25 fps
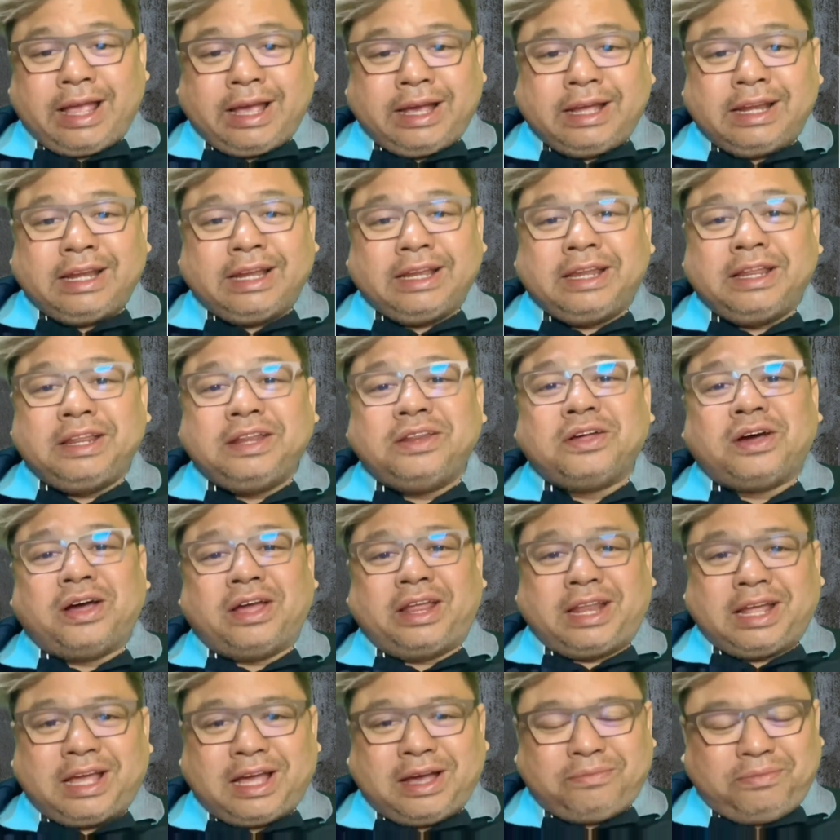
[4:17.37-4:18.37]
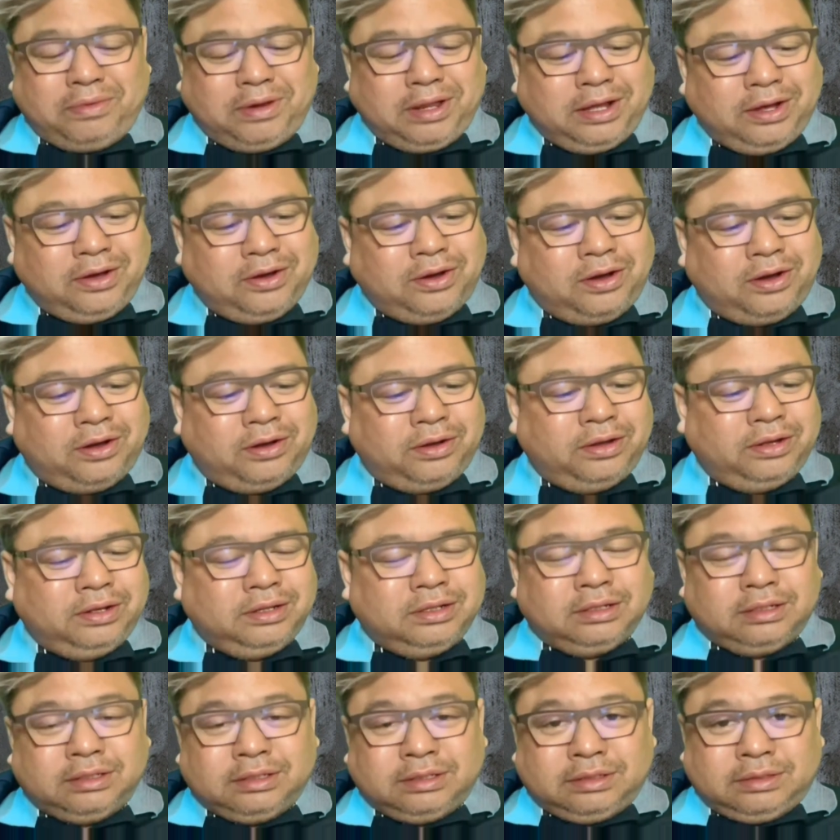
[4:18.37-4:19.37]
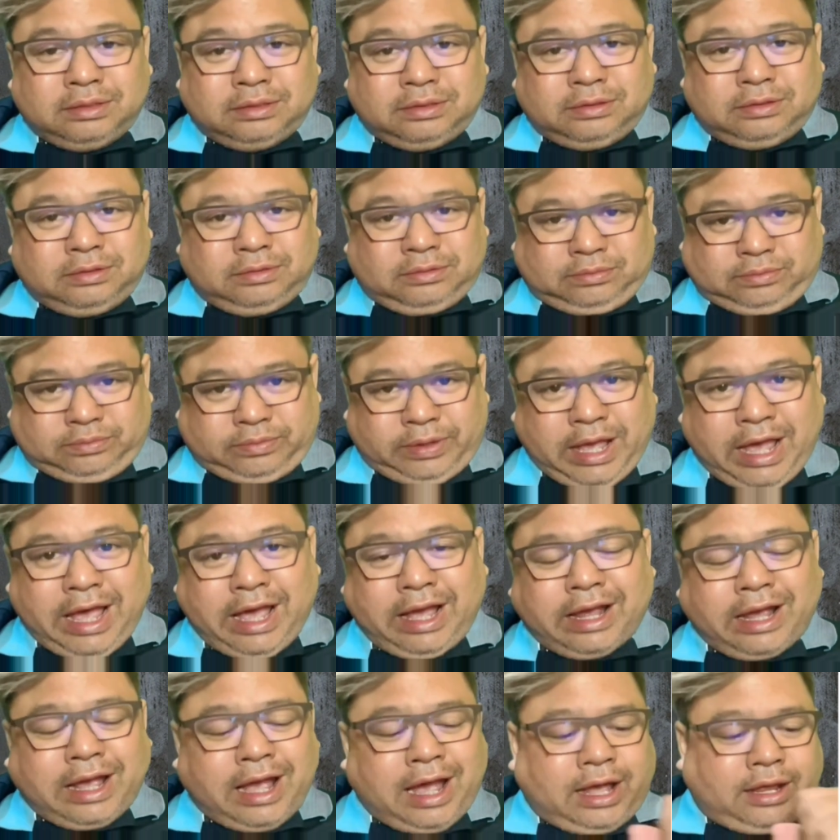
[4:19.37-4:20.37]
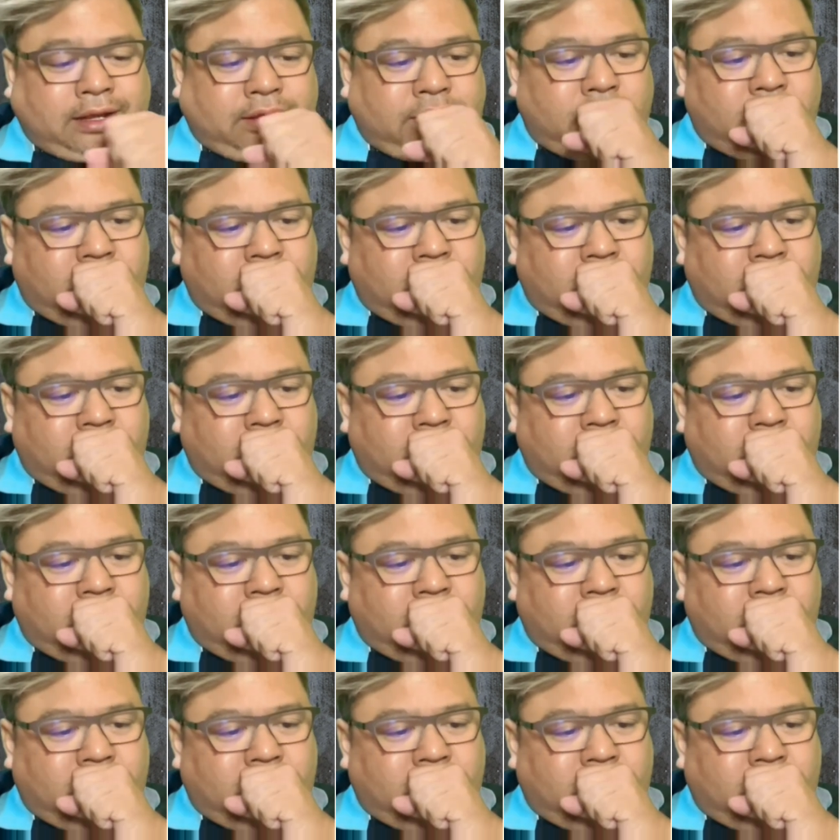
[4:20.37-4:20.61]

เอเลยนิดหน่อยนะครับ เรื่องของแพ้อากาศ